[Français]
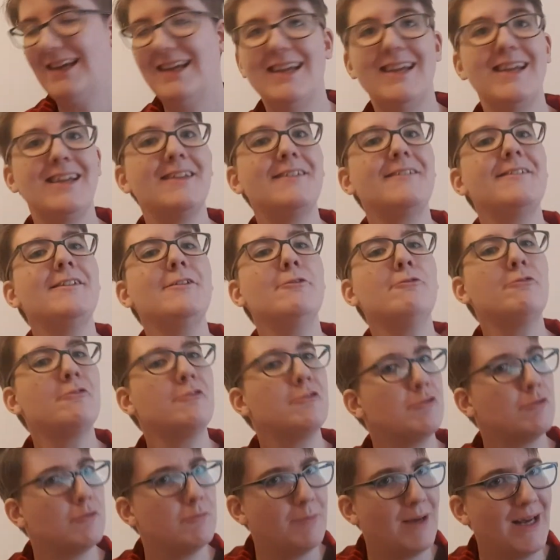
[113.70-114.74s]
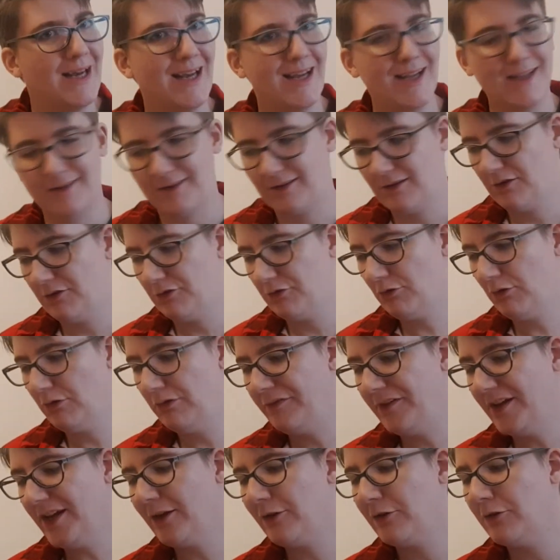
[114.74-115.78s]
Et si on se base sur le
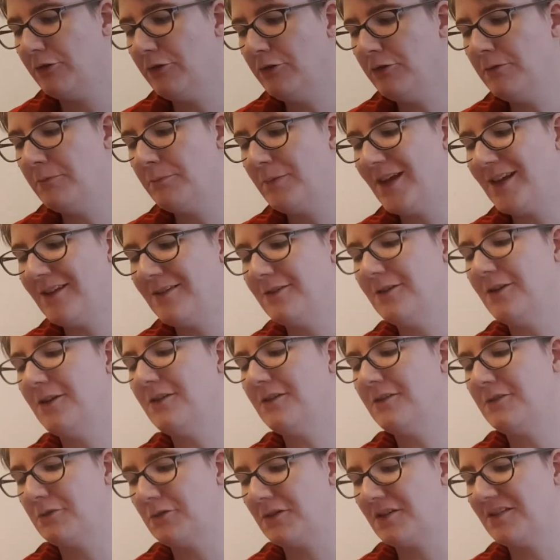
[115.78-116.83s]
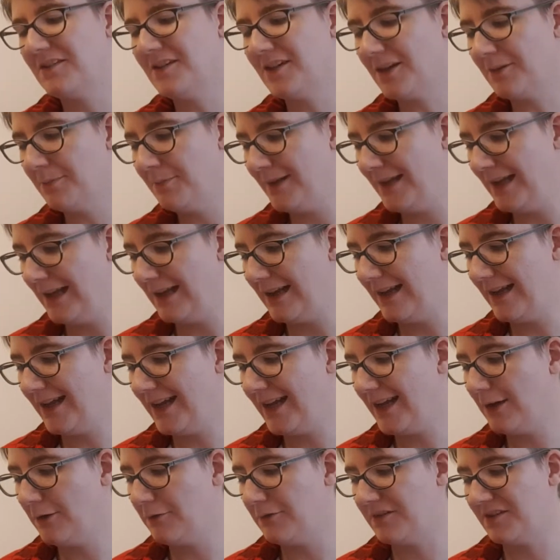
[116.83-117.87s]
fait qu'une personne sur 5000
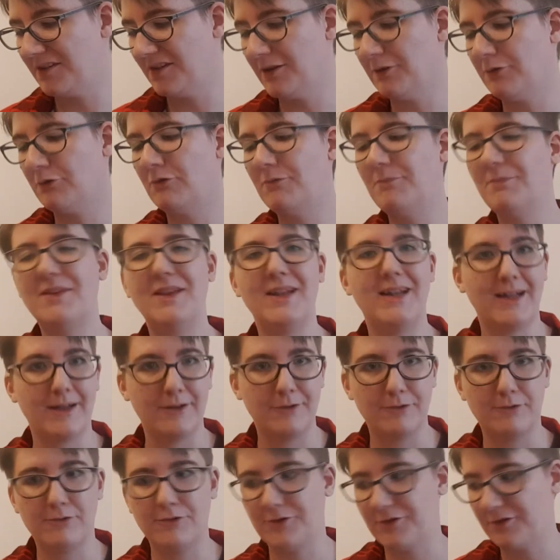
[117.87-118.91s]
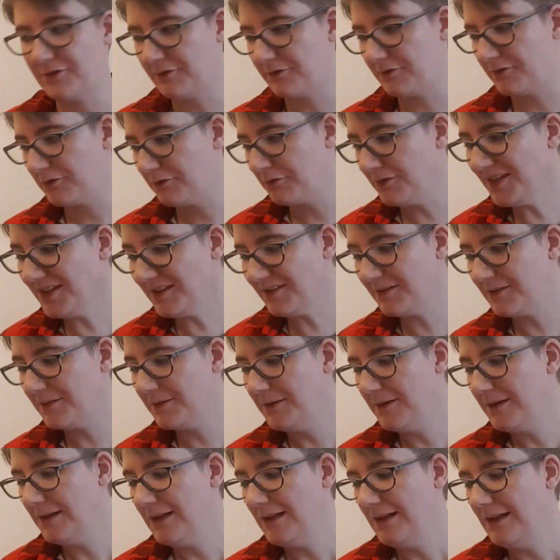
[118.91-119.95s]
ait le syndrome des lèvres en Suisse,
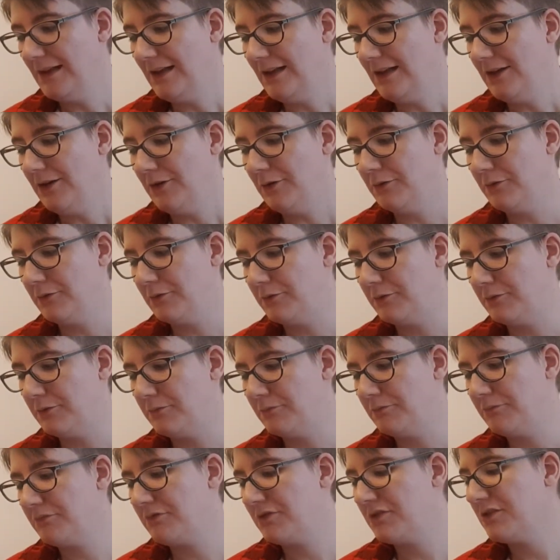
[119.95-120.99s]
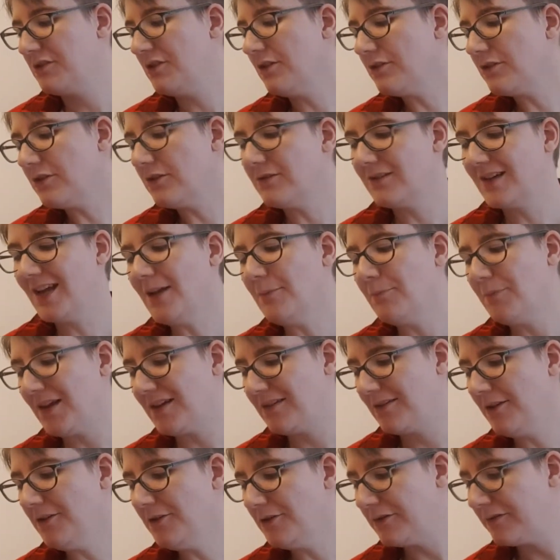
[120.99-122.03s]
134 euh,
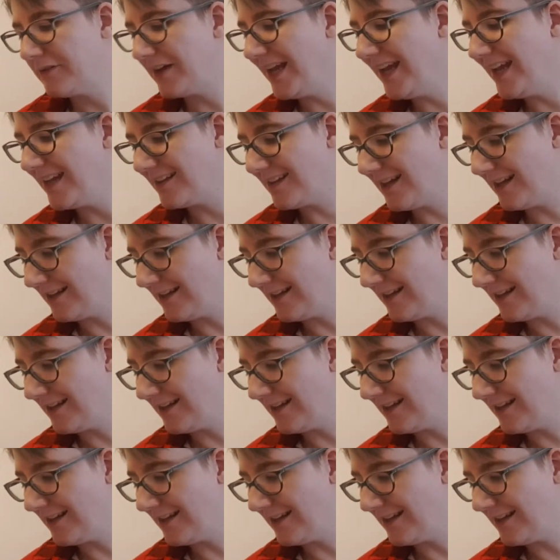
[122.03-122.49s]
personnes devraient être